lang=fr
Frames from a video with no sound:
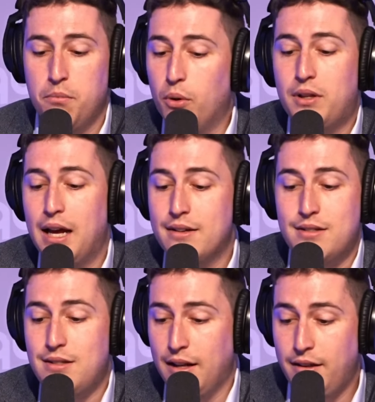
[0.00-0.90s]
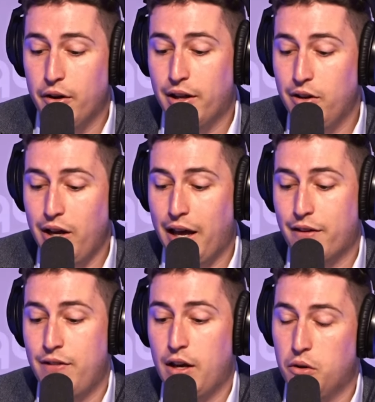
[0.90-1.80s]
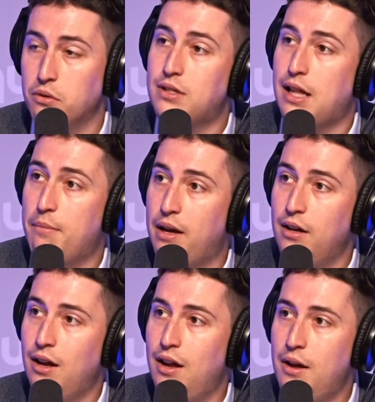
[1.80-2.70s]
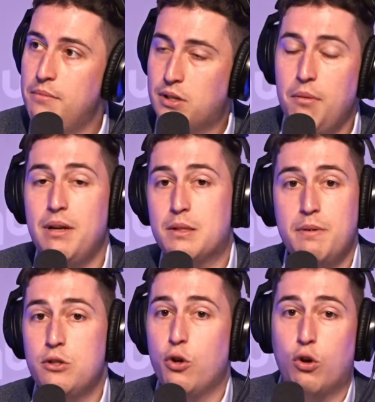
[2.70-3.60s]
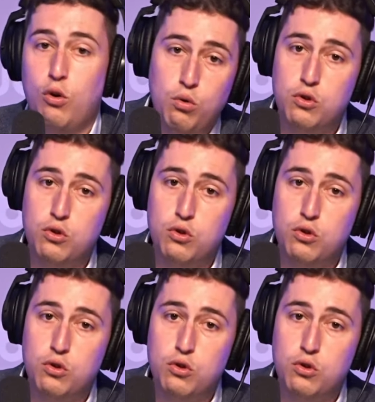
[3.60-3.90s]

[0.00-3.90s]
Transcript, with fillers: Pourtant, cette théorie-là, elle revient constamment. C'est comme l'espèce de clou